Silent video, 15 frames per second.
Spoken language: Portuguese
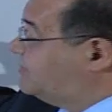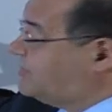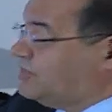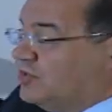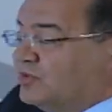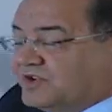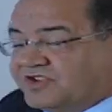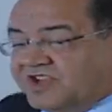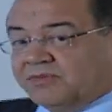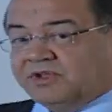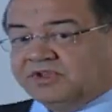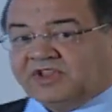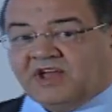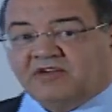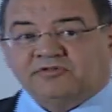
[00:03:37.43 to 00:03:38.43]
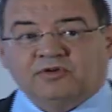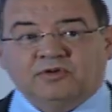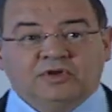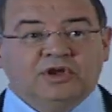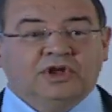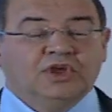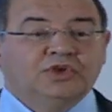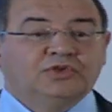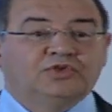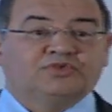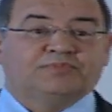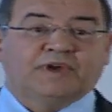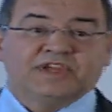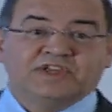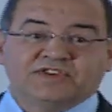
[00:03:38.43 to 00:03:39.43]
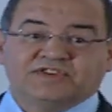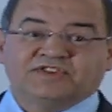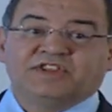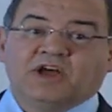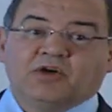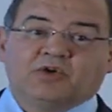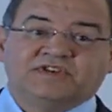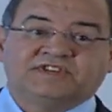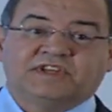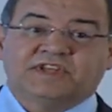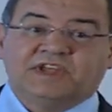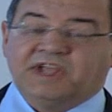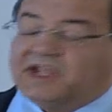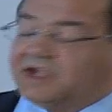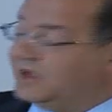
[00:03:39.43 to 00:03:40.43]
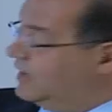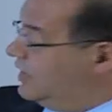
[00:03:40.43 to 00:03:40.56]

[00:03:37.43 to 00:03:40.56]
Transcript: pessoas que habitavam nos países não OCDE.